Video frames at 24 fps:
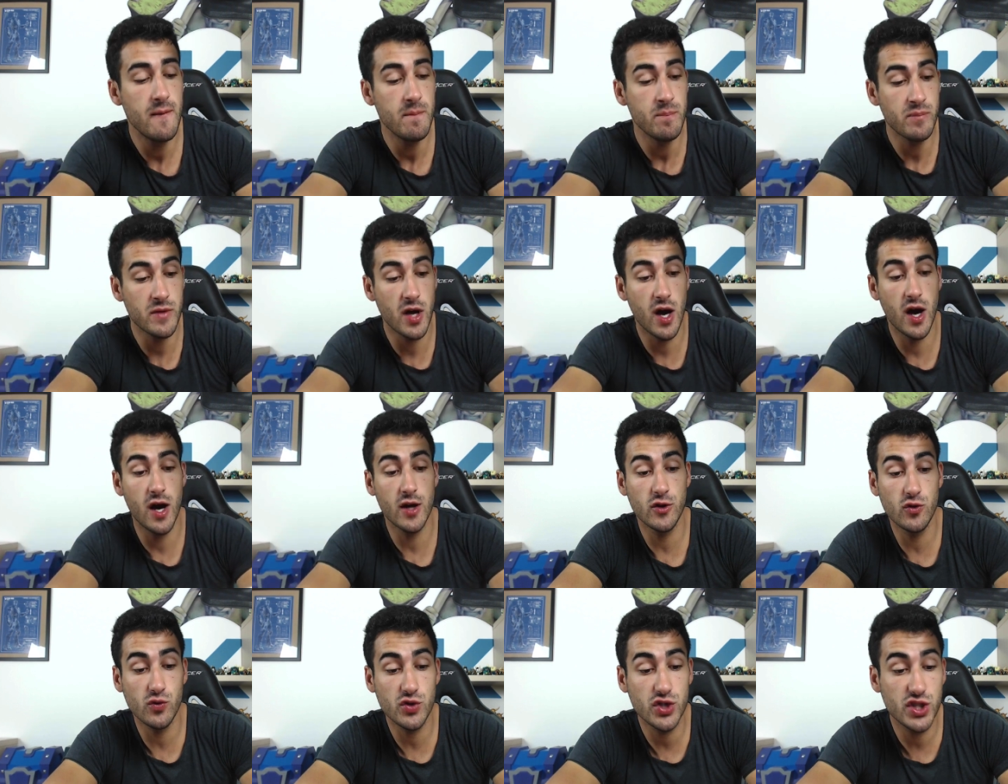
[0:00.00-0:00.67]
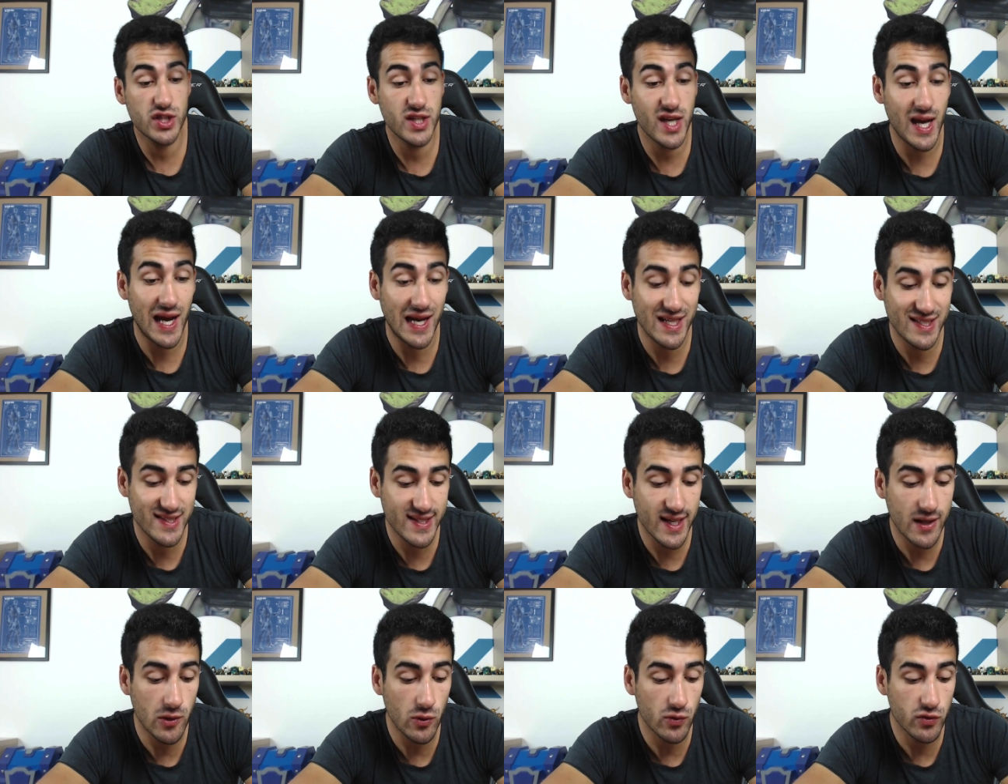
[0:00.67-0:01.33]
donc j'étais
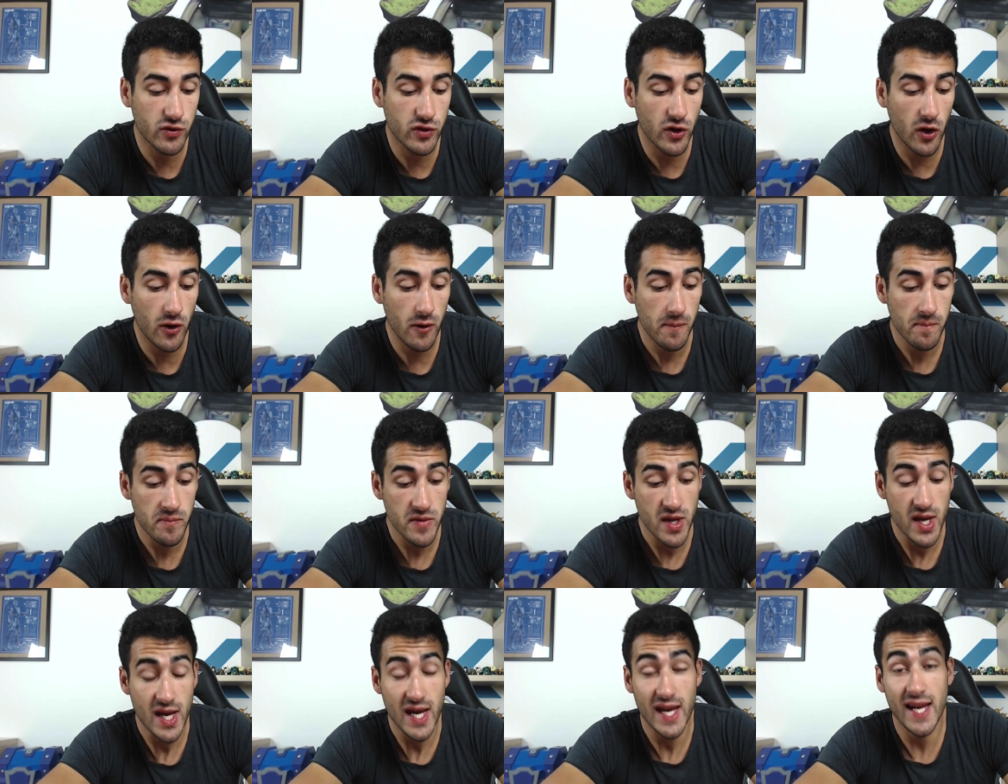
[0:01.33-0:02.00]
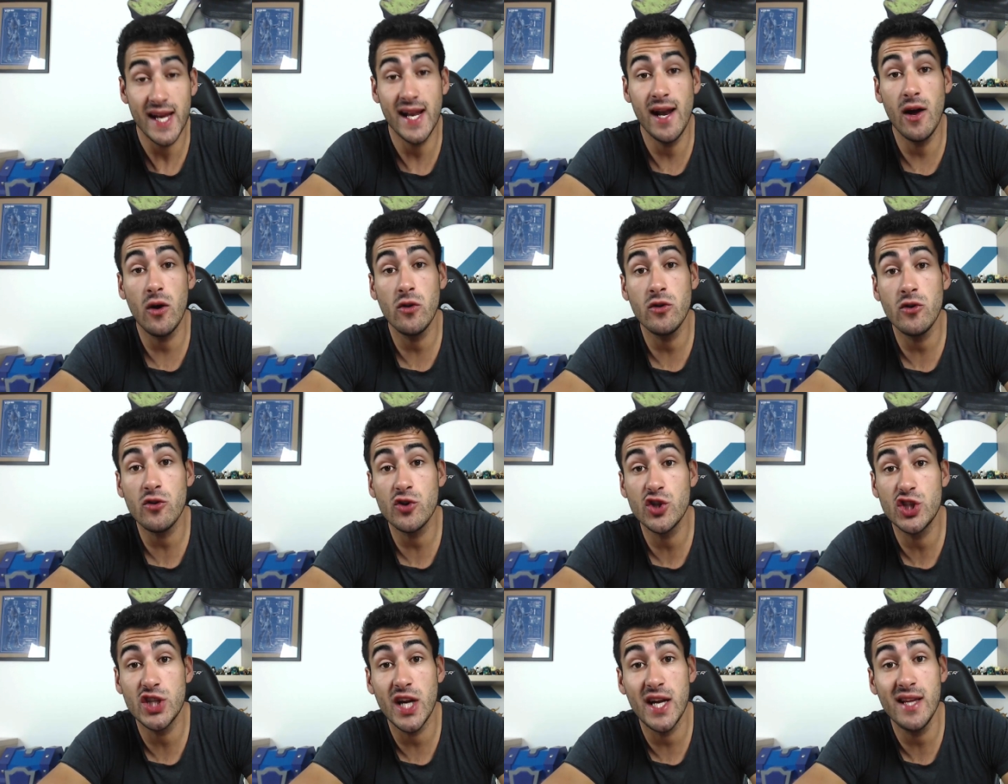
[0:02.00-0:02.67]
assez content. Et là on
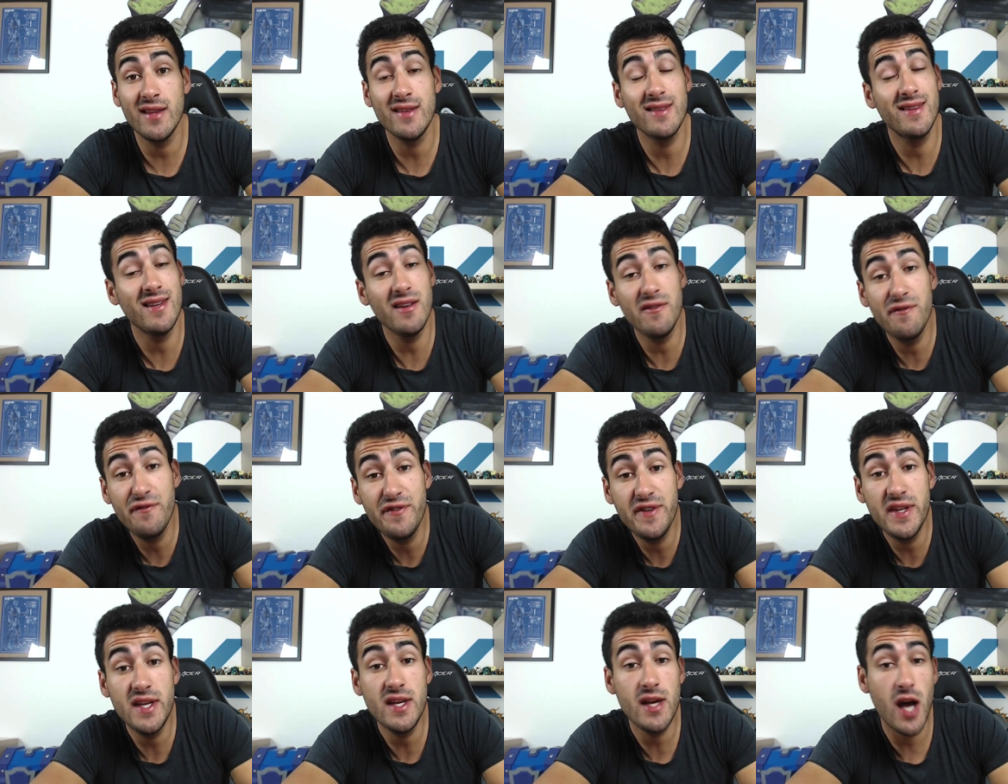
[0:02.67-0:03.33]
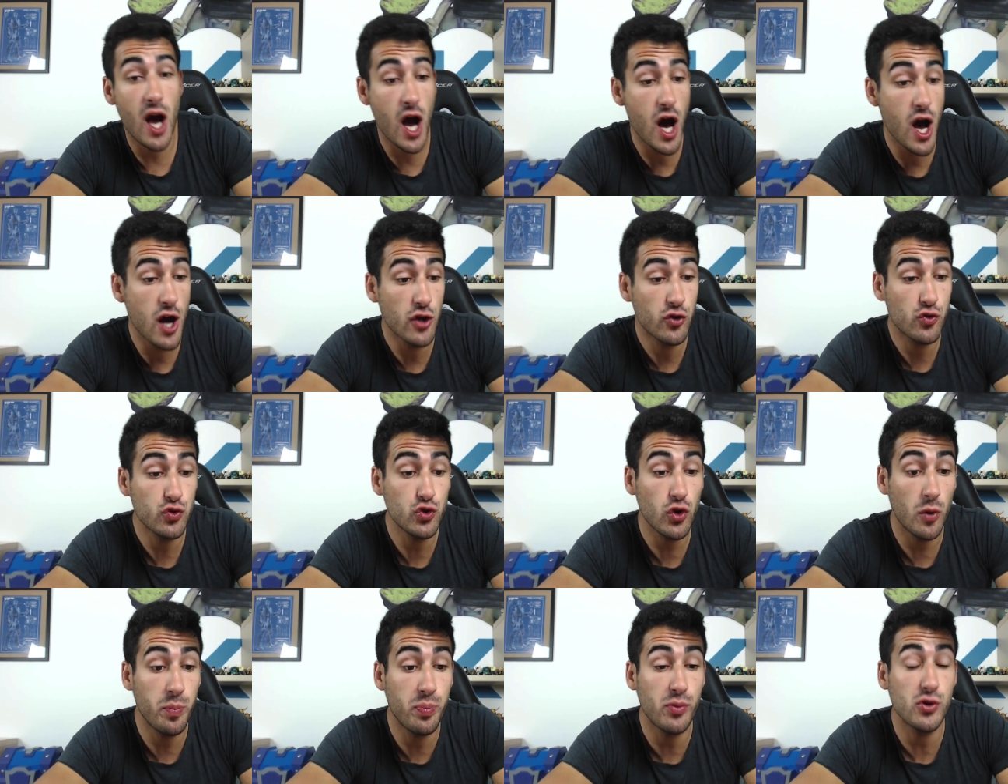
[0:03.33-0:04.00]
enchaîne, défi
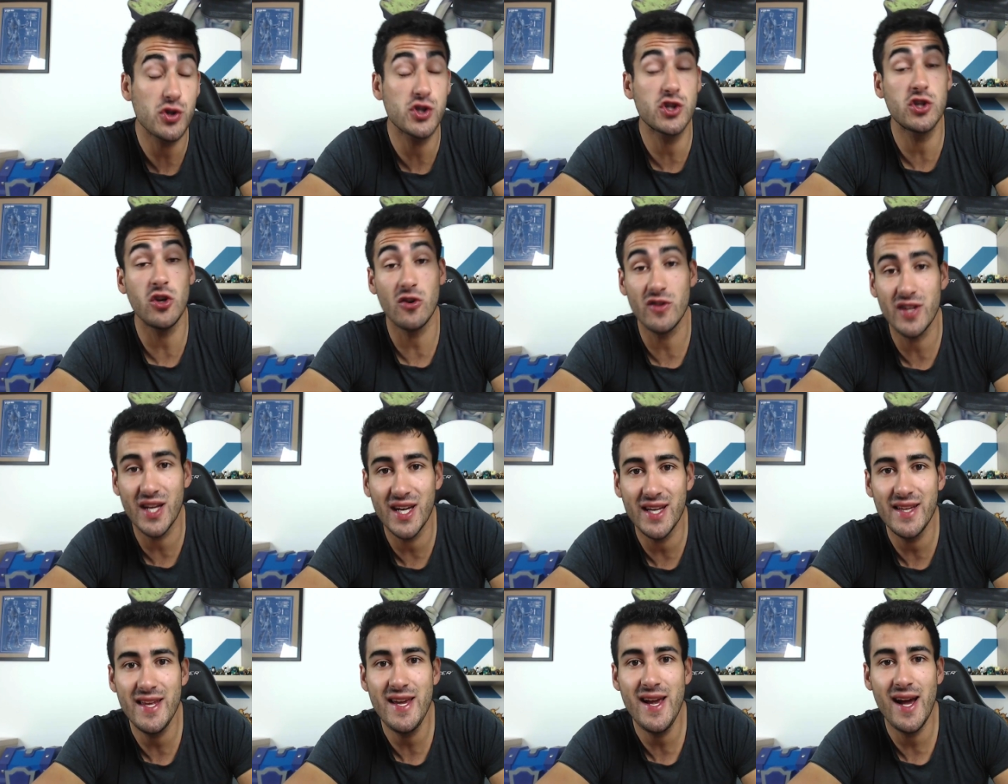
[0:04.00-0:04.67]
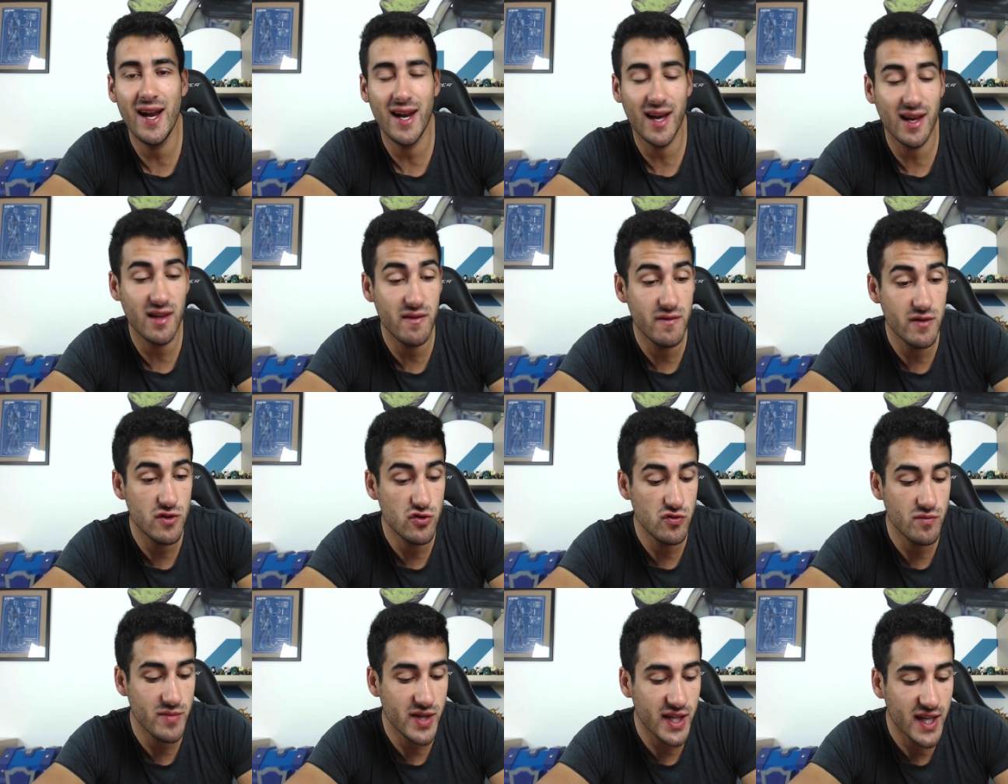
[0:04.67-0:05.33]
toujours pour s'entraîner à l'arrivée
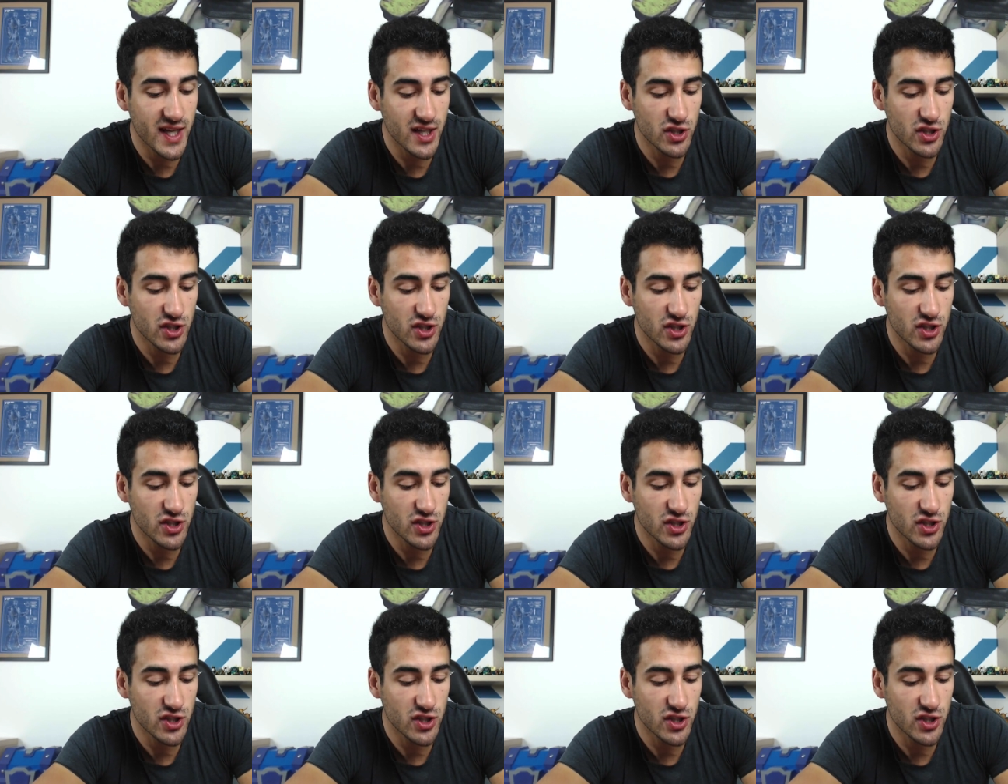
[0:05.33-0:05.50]
du méga